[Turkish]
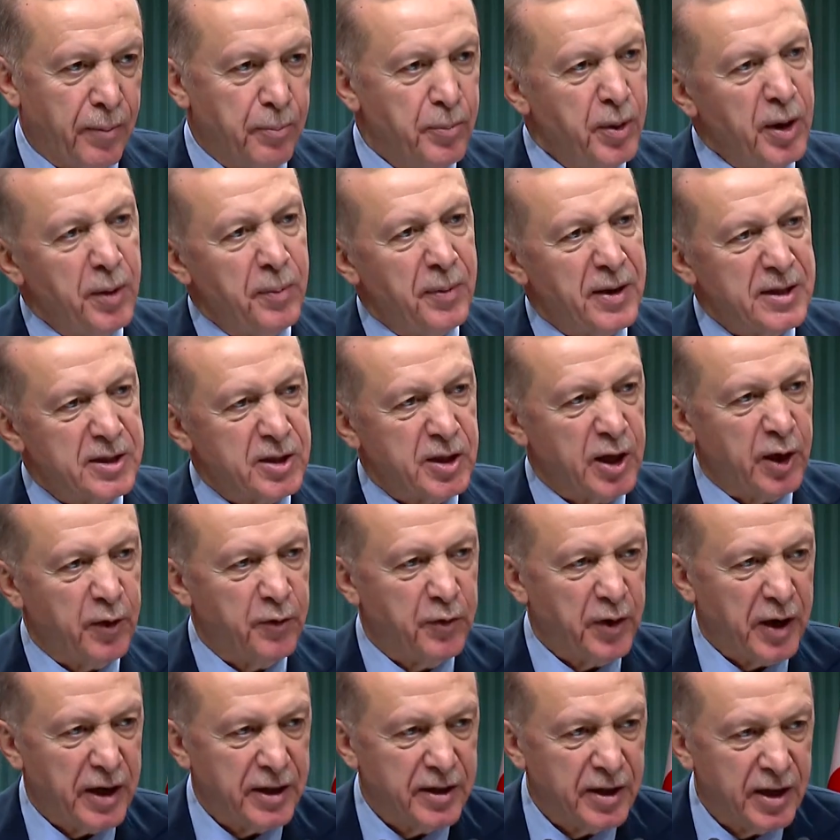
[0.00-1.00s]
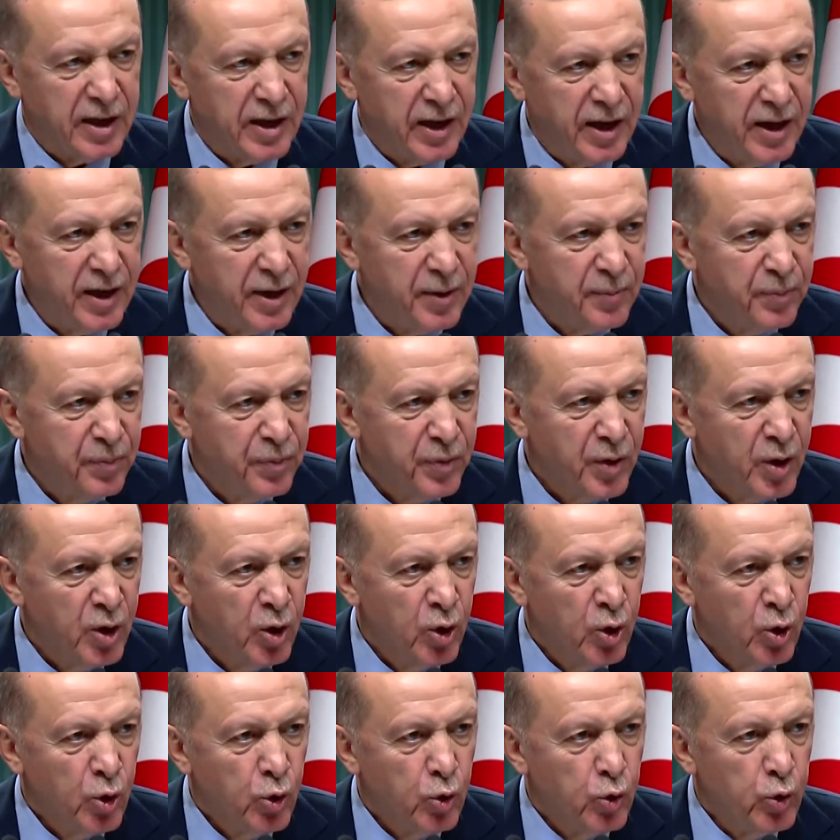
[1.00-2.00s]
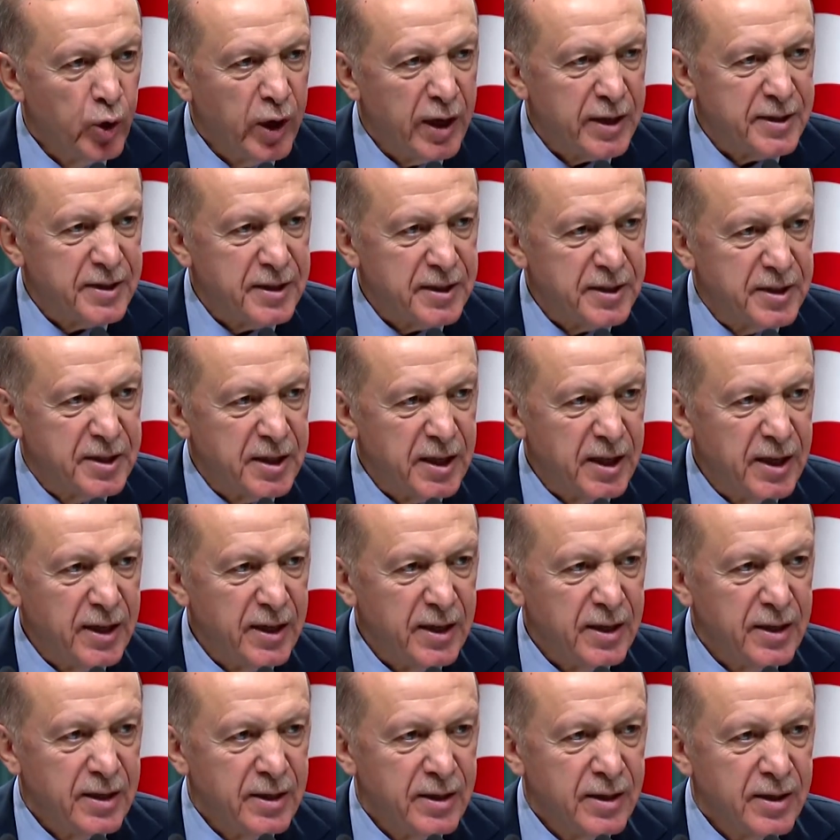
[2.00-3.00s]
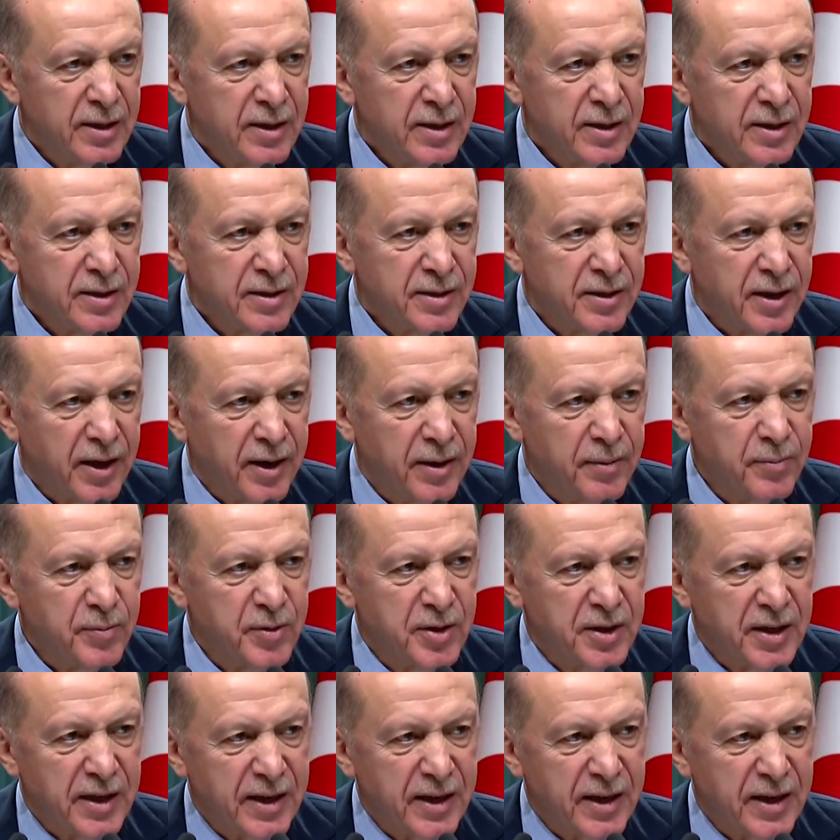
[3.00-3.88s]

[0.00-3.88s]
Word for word: Bir başka ifadeyle üretici tarım